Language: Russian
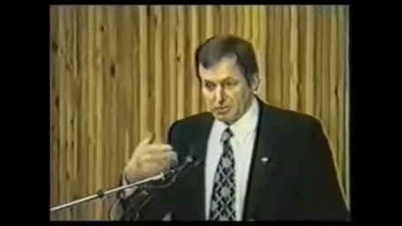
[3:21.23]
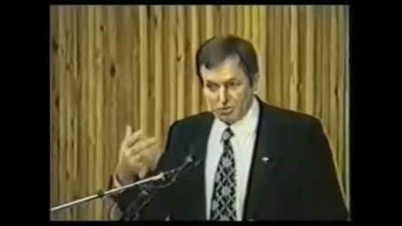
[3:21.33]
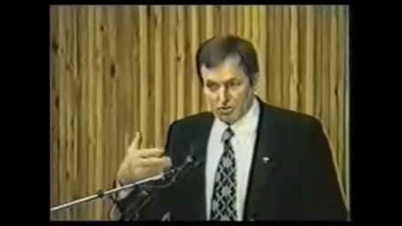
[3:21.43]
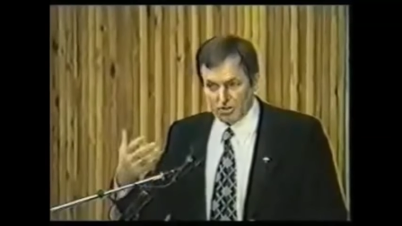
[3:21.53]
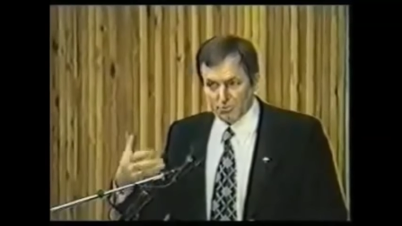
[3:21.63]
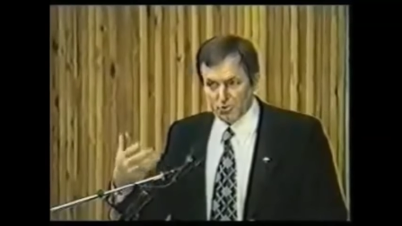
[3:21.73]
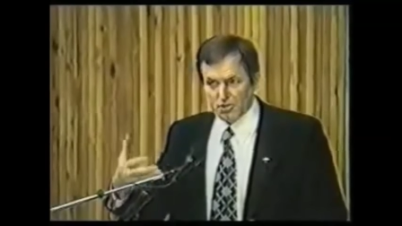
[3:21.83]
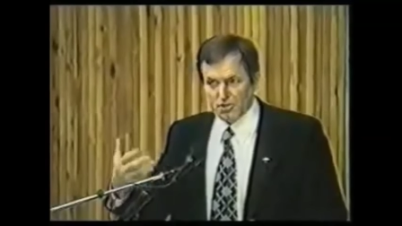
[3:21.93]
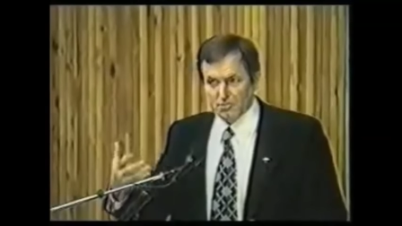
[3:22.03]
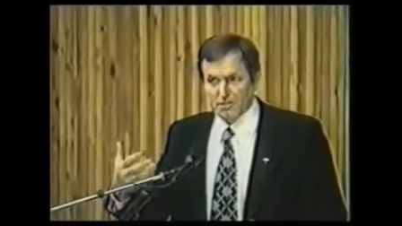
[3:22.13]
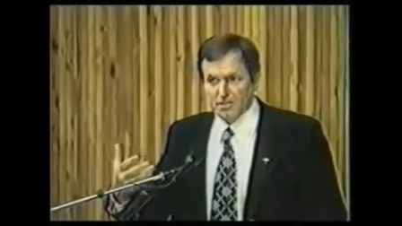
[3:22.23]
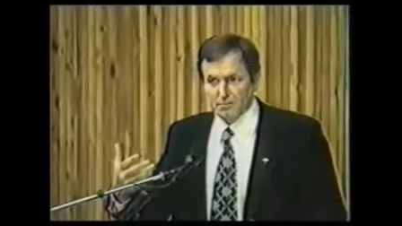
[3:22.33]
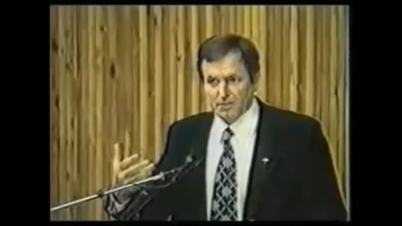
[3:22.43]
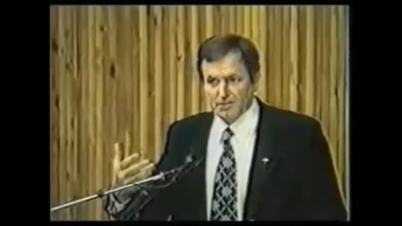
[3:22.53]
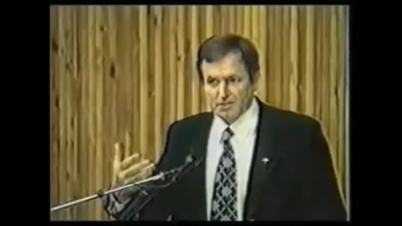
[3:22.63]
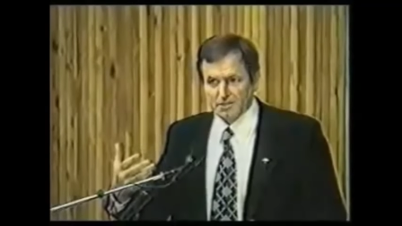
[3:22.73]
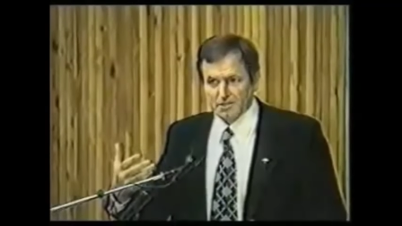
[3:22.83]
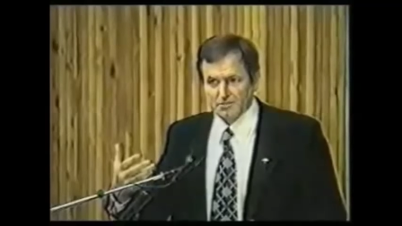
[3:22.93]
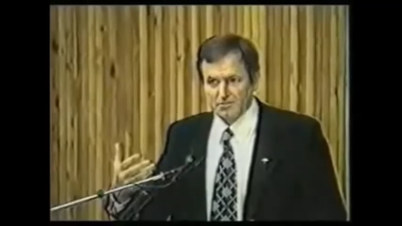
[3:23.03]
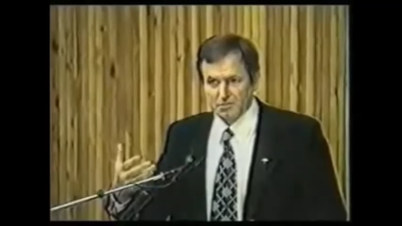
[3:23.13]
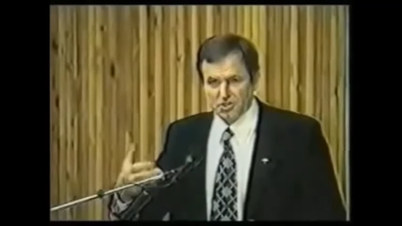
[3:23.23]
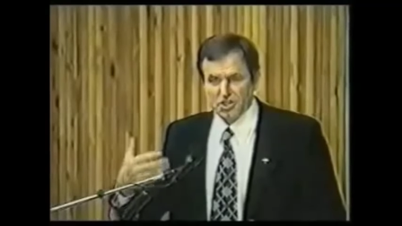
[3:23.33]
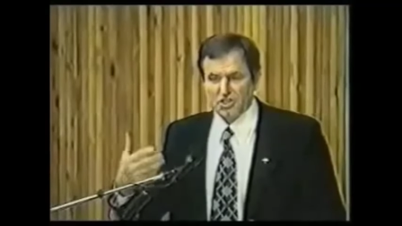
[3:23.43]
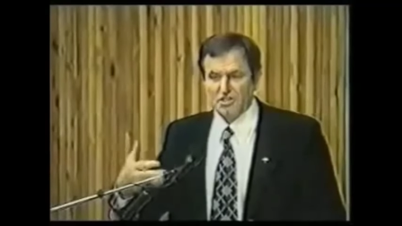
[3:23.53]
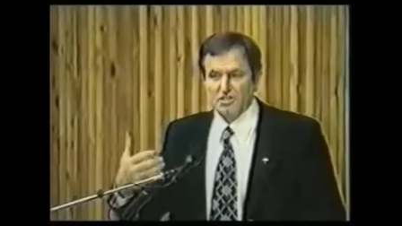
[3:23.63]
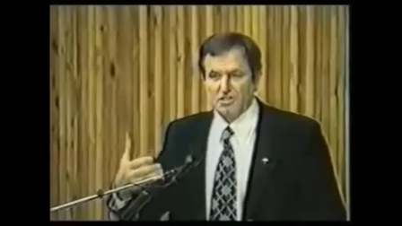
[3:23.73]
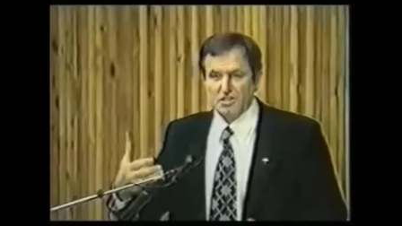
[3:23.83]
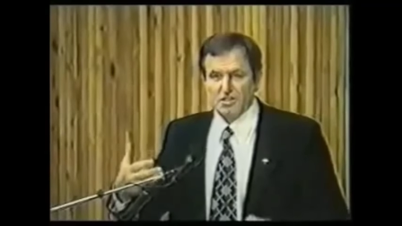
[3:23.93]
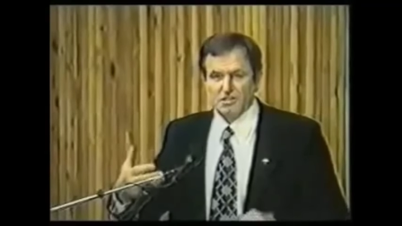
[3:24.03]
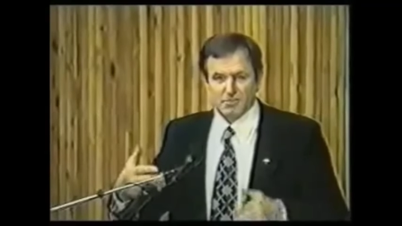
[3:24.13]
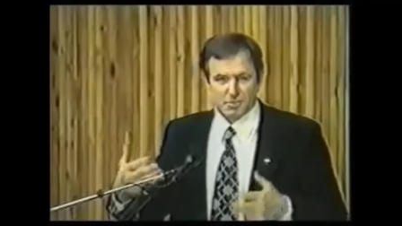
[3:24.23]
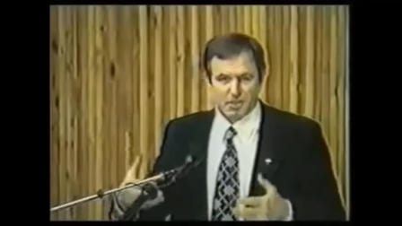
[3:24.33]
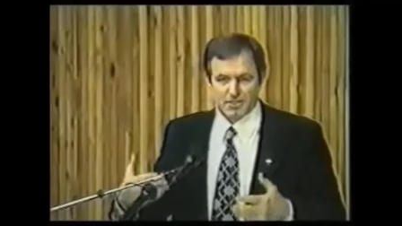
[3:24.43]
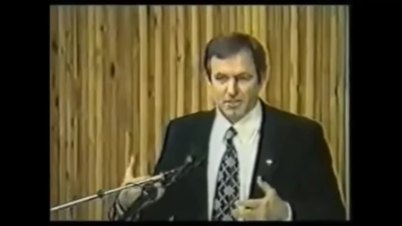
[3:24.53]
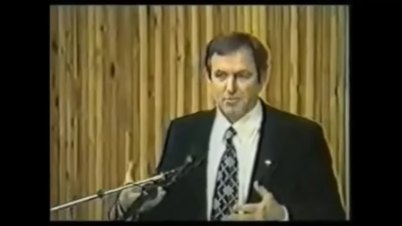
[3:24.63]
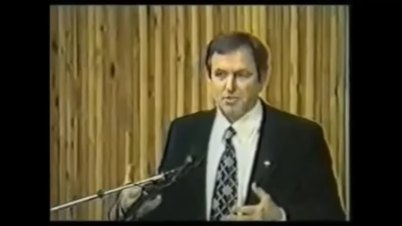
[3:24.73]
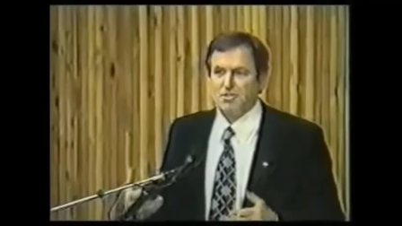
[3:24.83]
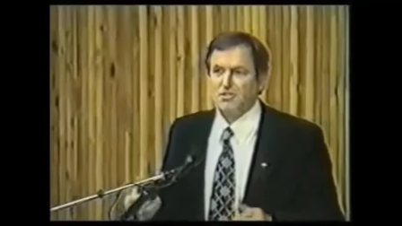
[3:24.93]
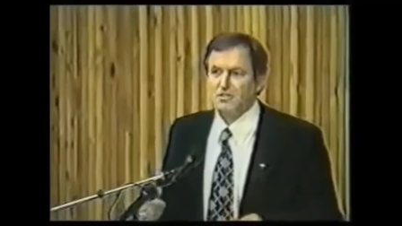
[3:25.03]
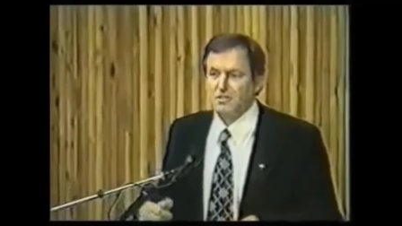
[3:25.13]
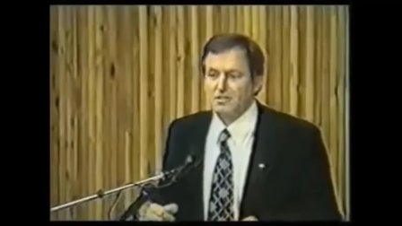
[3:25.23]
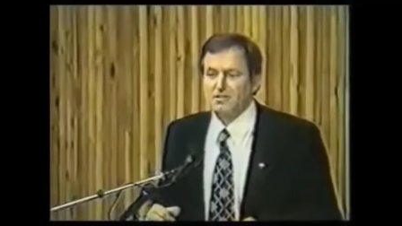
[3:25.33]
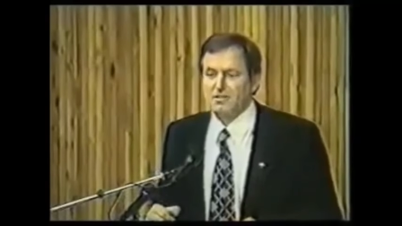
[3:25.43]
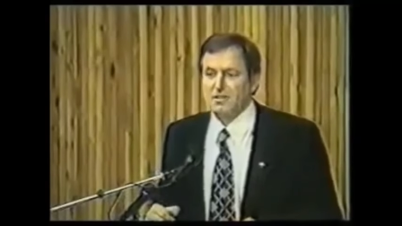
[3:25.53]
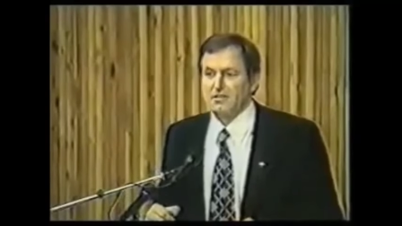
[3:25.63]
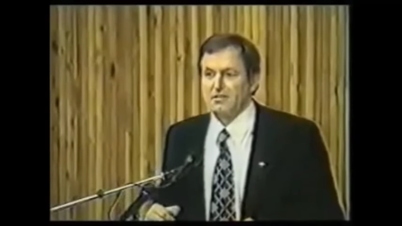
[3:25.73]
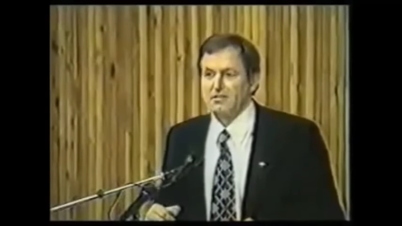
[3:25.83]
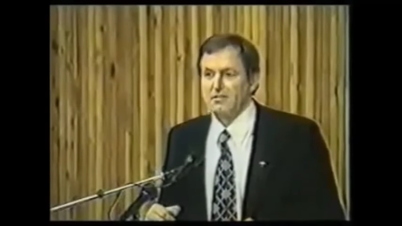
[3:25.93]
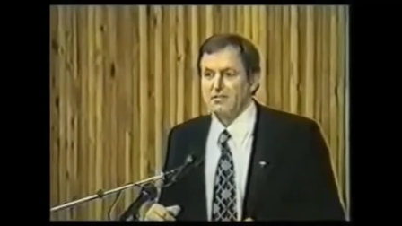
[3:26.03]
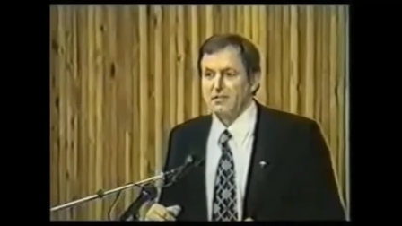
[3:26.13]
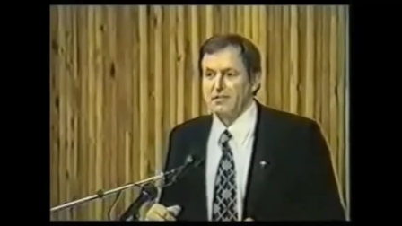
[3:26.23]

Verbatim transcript: Я строил компьютерные модели процесса. В течение 10 лет я пытался объяснить этот след.